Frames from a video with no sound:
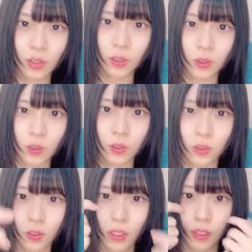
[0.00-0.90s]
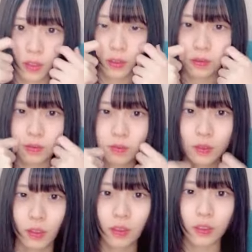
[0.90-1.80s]
ということで
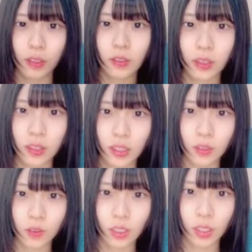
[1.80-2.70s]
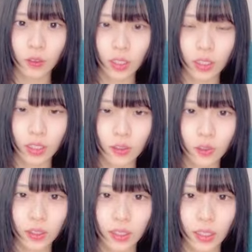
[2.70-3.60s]
りこちさんのカラオケから飛
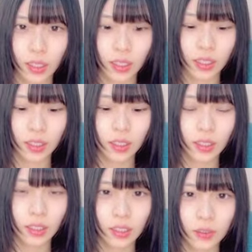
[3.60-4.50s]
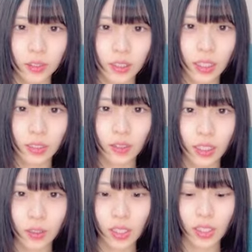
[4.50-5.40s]
んできたあれりこちさんの
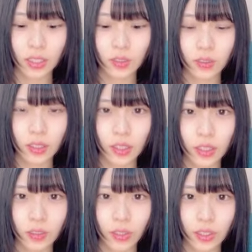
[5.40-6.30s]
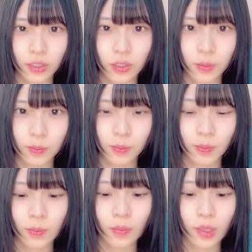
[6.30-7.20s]
カラオケから飛んできた人がいる
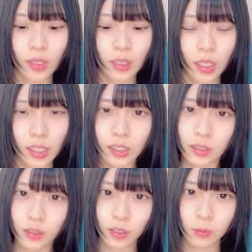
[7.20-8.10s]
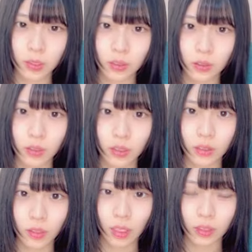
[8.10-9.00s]
ありがとうございますこんに
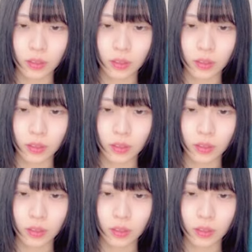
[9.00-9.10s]
ちは